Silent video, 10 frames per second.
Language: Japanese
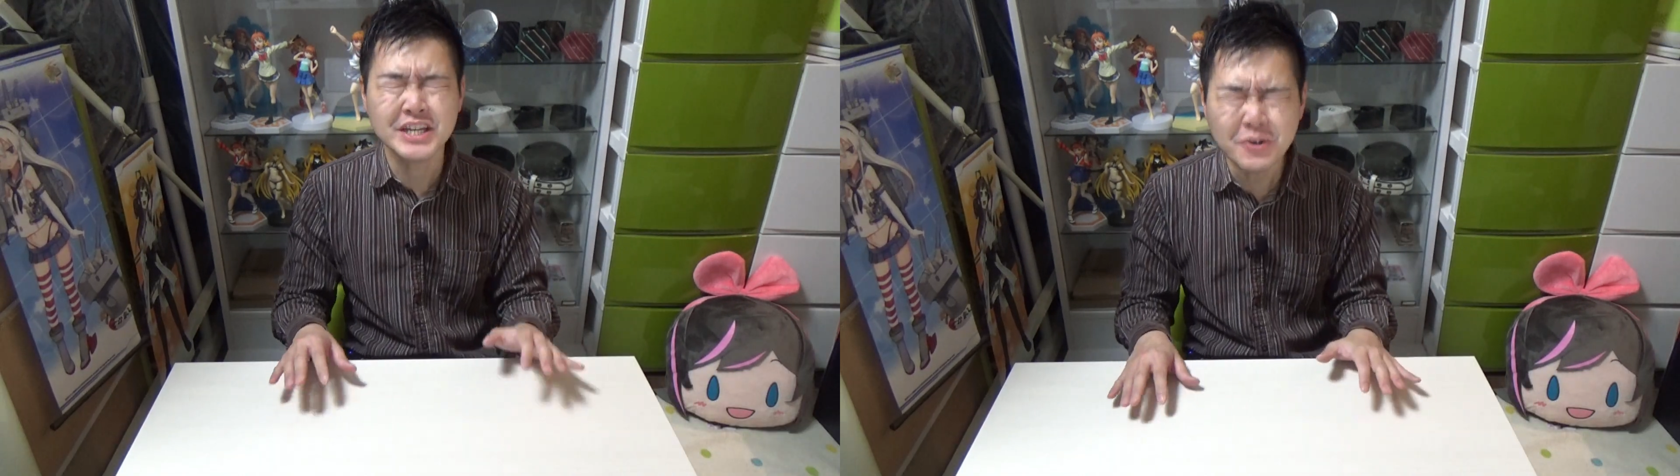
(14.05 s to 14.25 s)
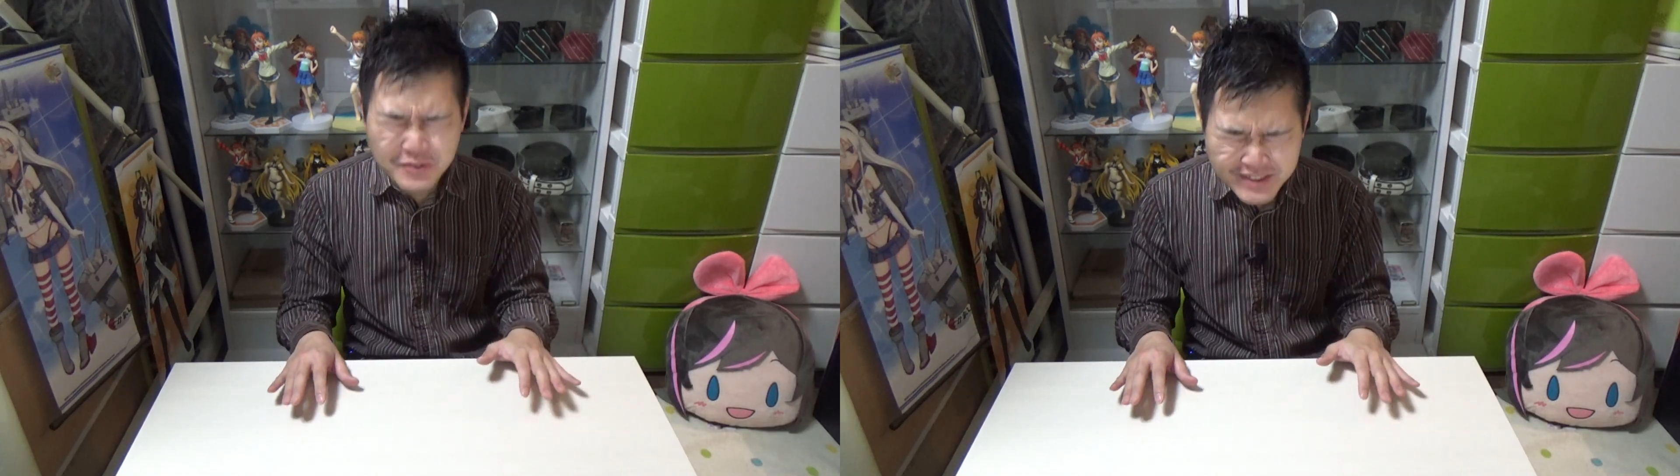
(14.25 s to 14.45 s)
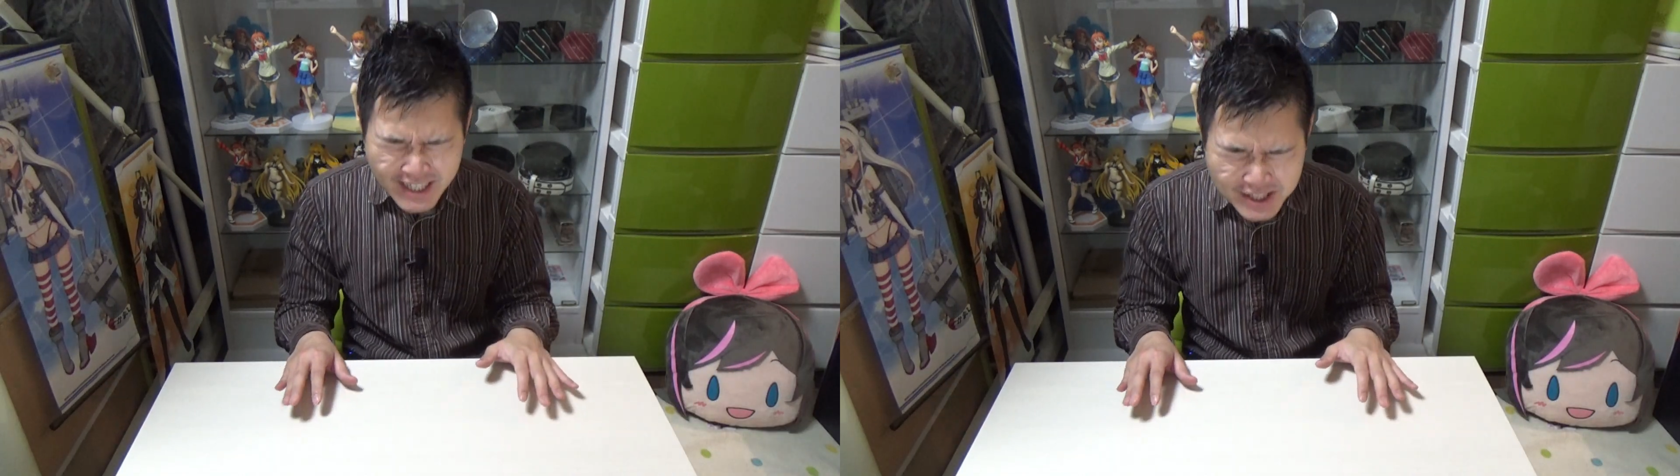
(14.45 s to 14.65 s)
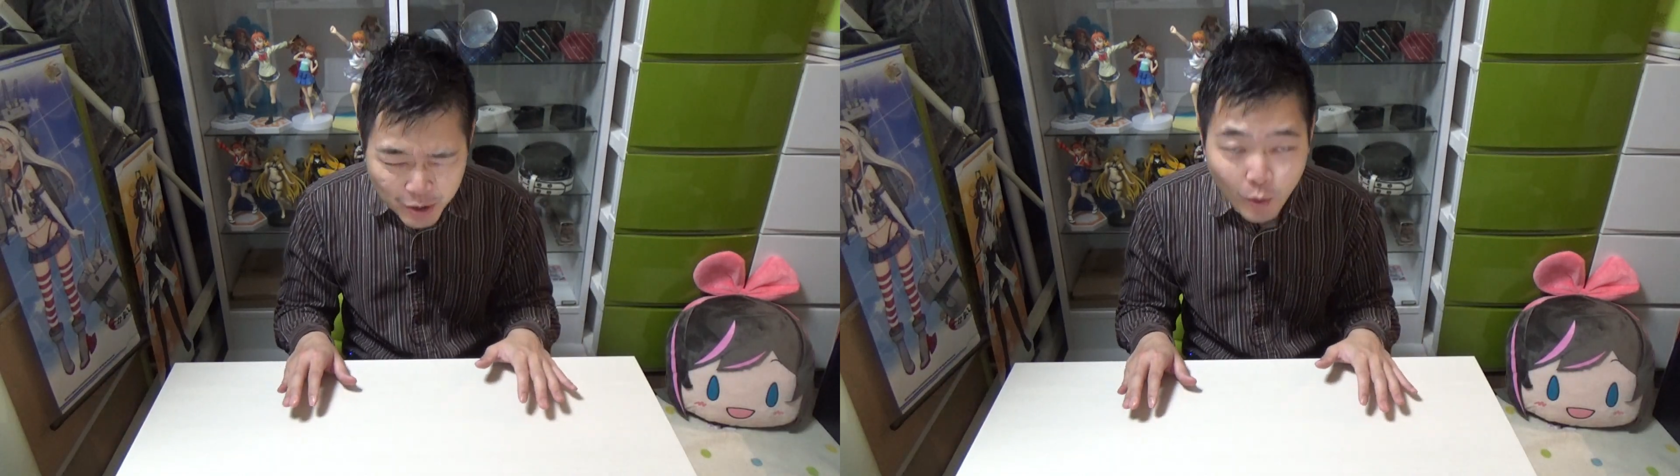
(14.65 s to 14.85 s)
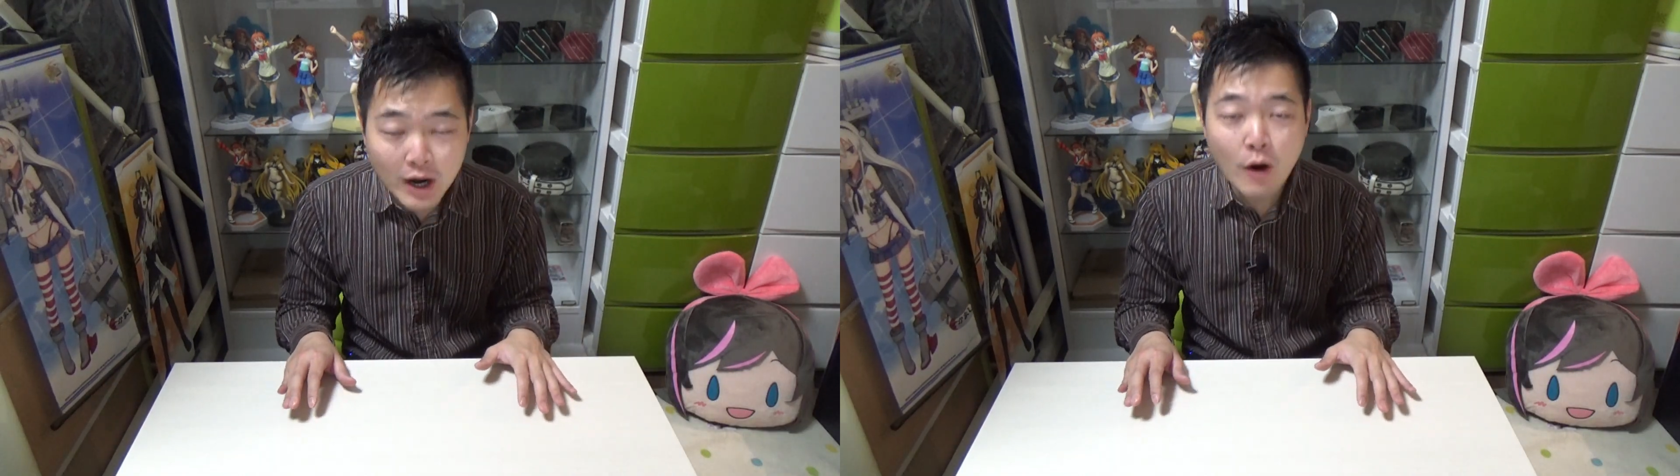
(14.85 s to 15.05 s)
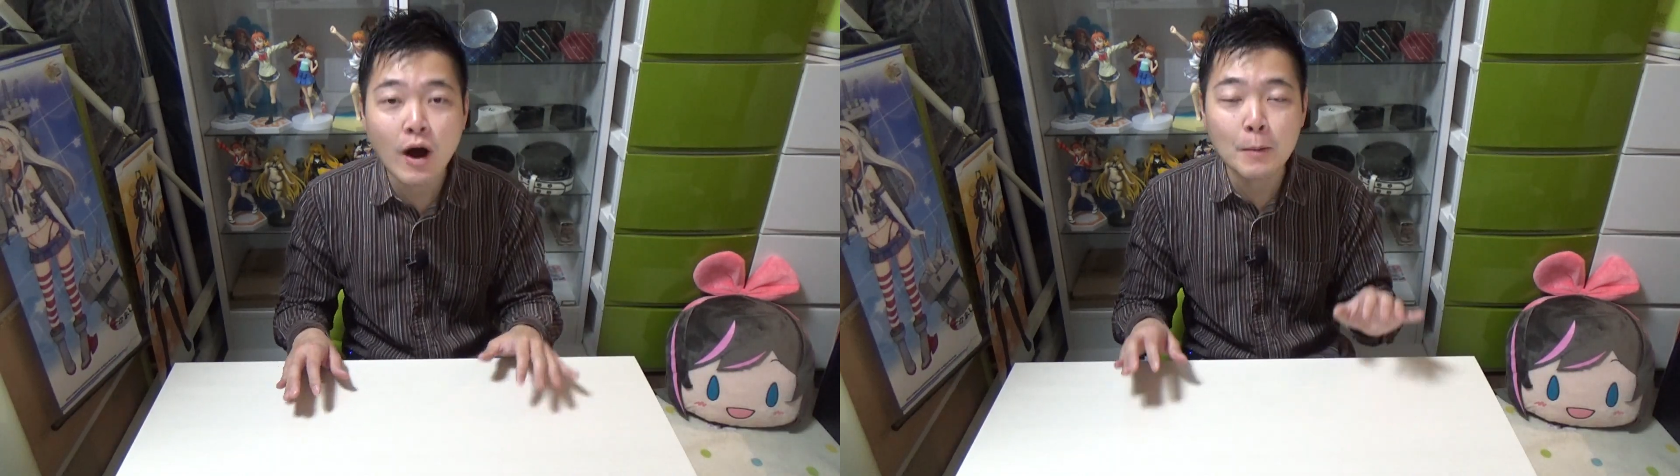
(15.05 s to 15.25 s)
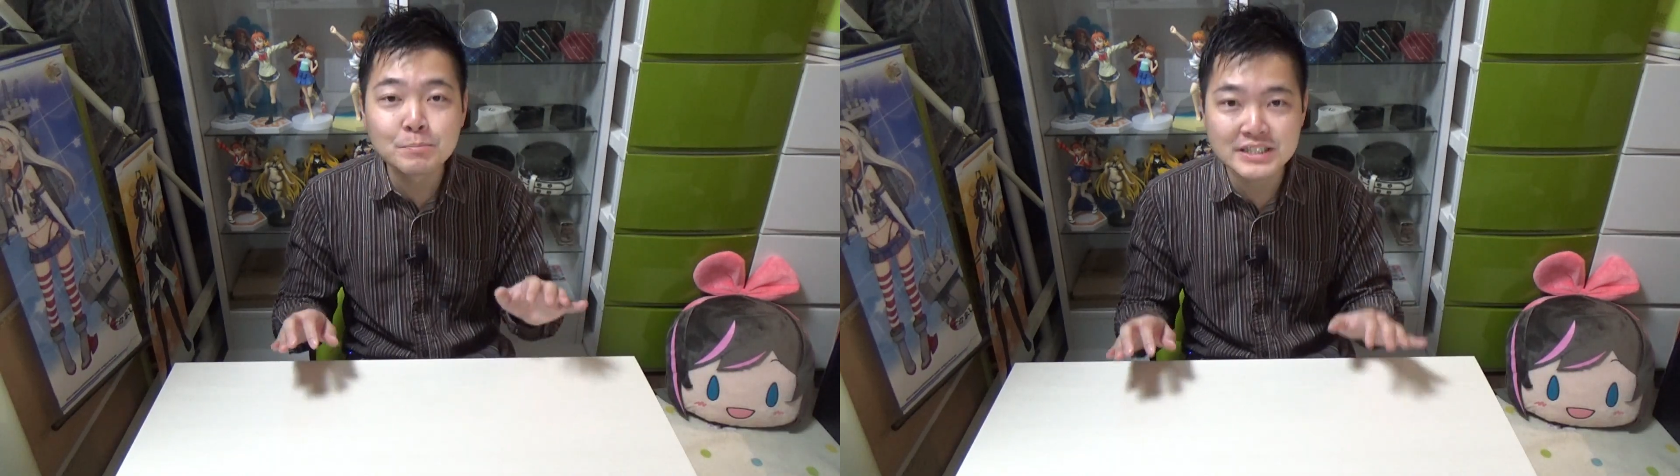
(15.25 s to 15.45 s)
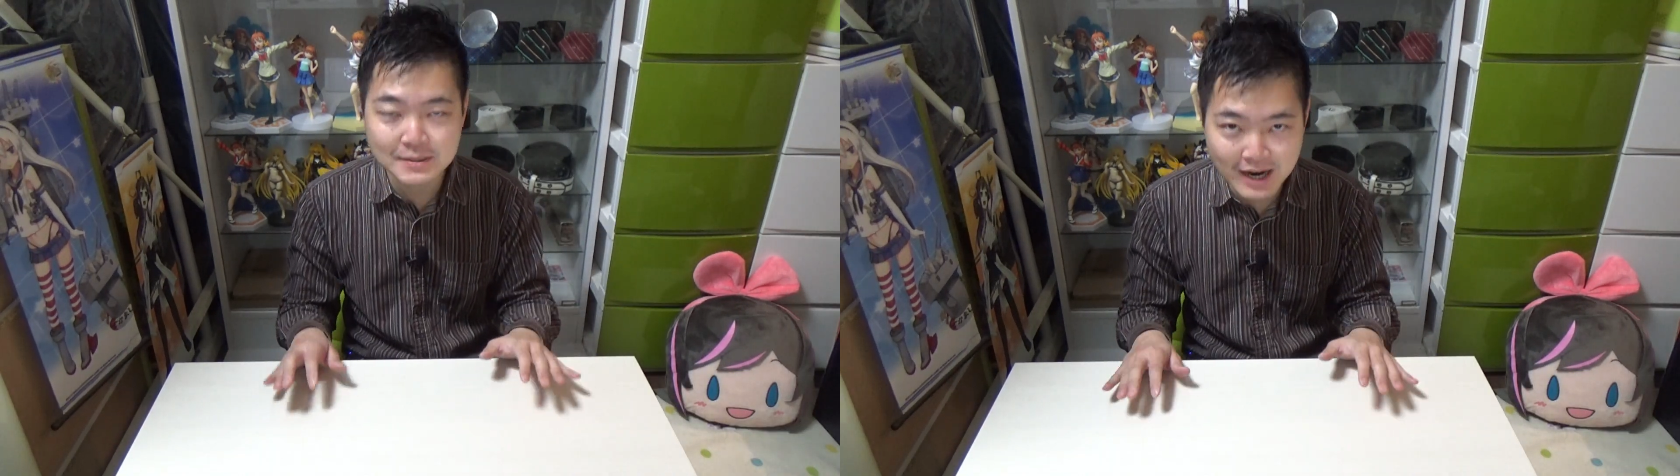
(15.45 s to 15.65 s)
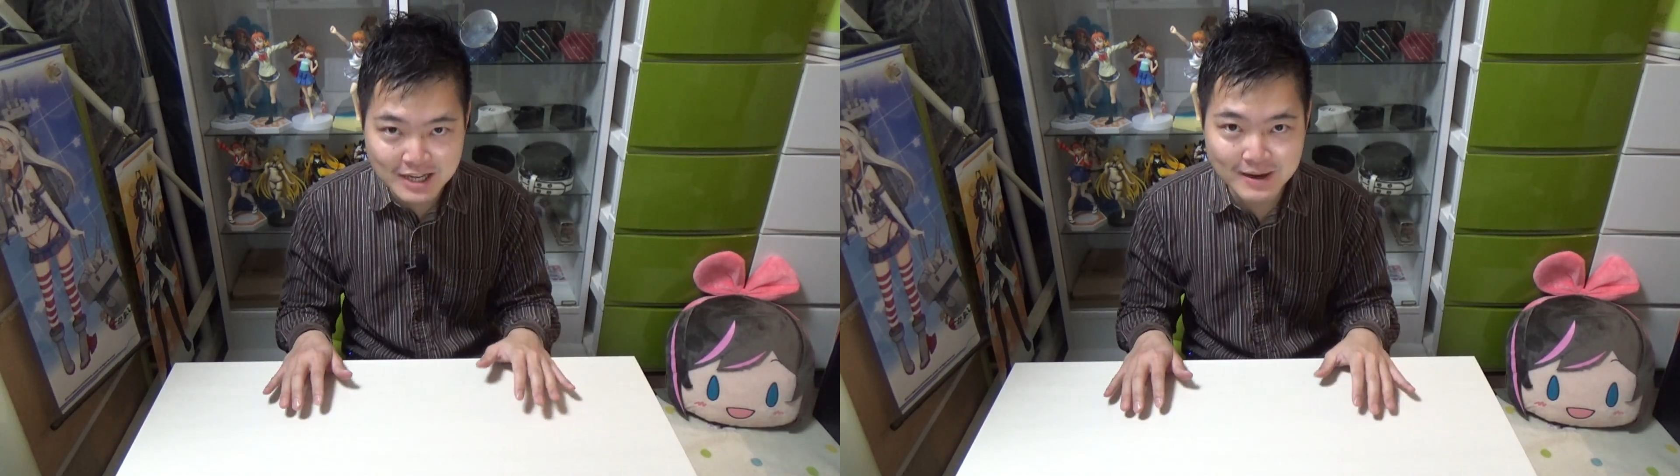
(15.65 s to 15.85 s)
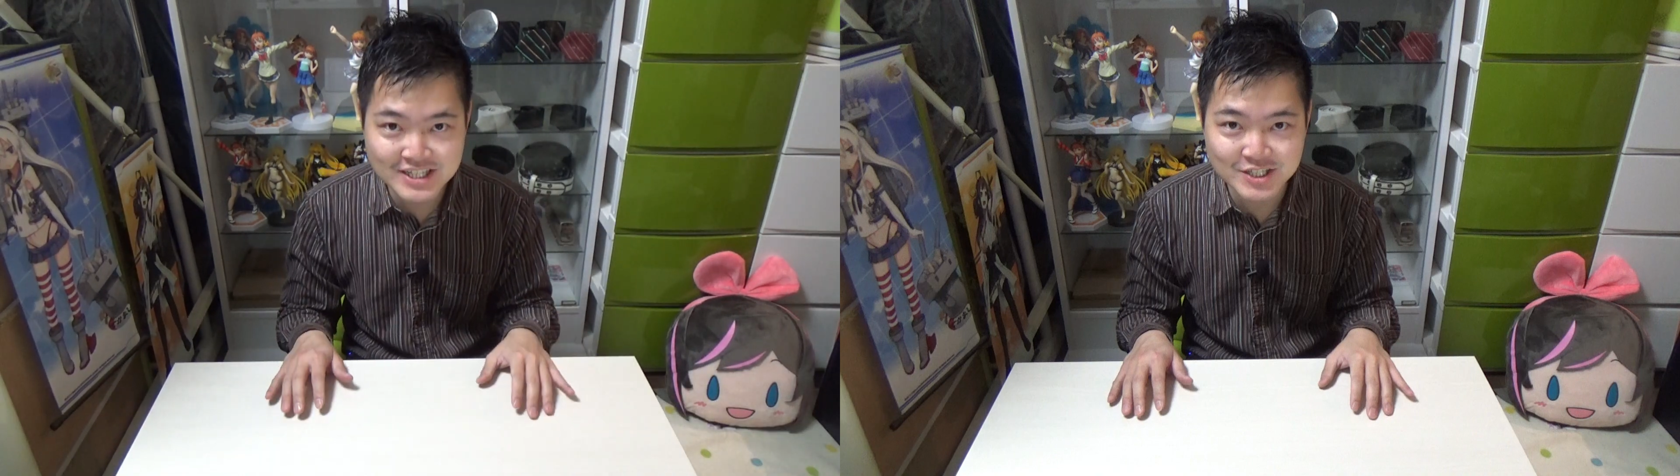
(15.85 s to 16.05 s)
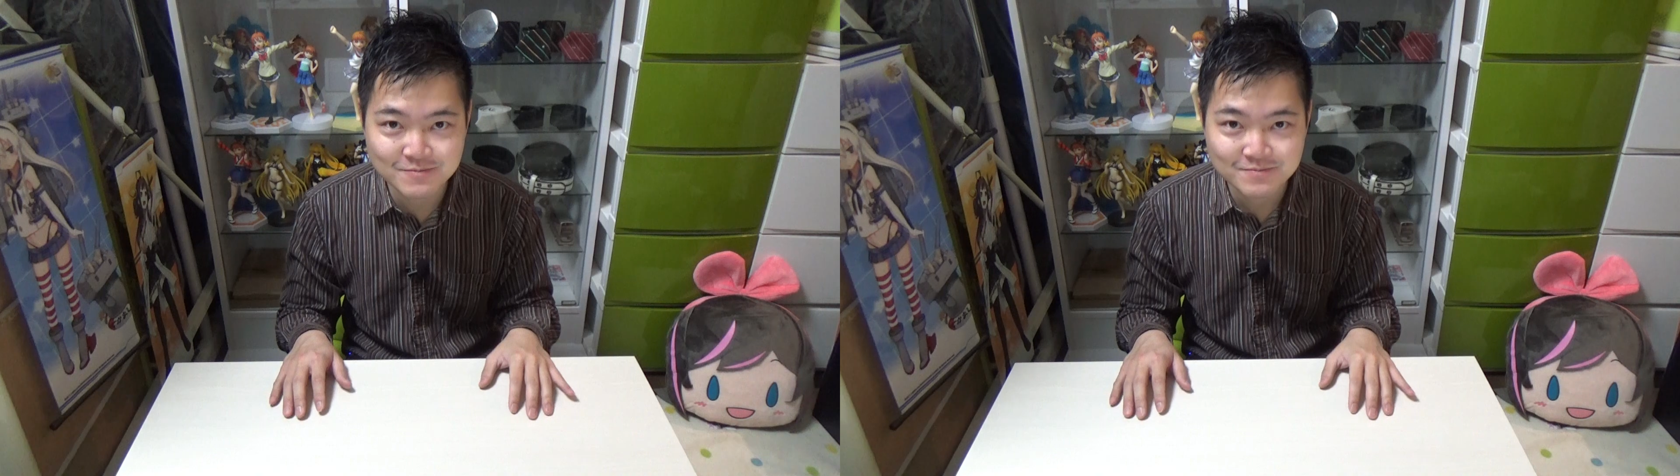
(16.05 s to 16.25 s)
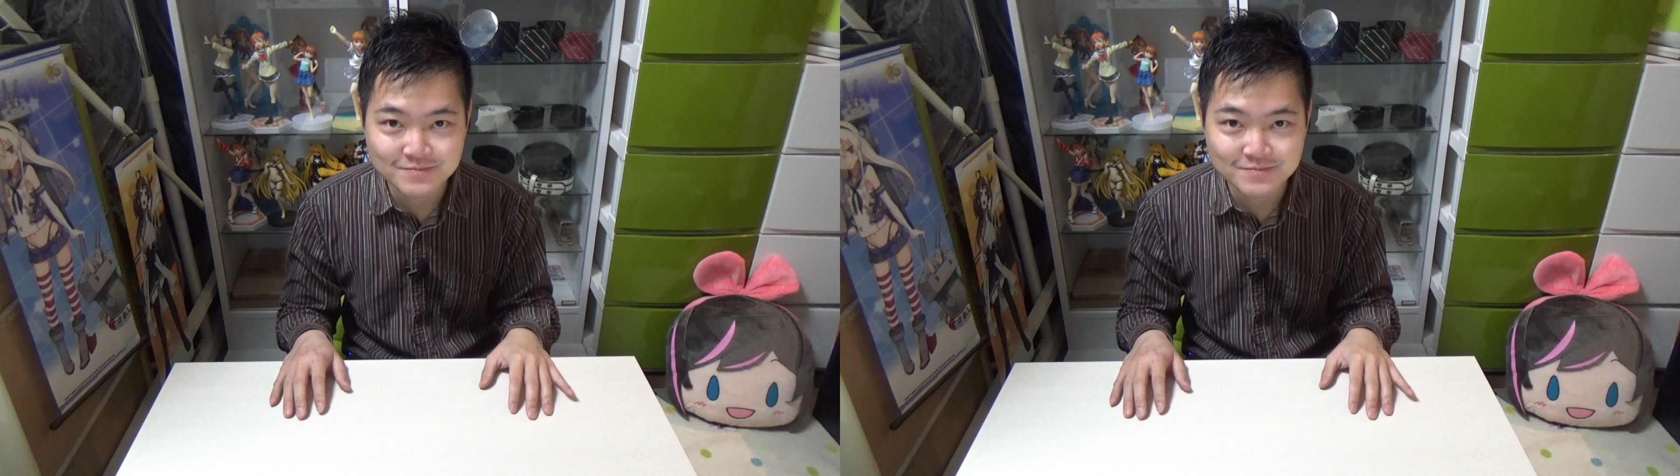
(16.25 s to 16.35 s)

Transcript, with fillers: いろんな動画をアップしてまいります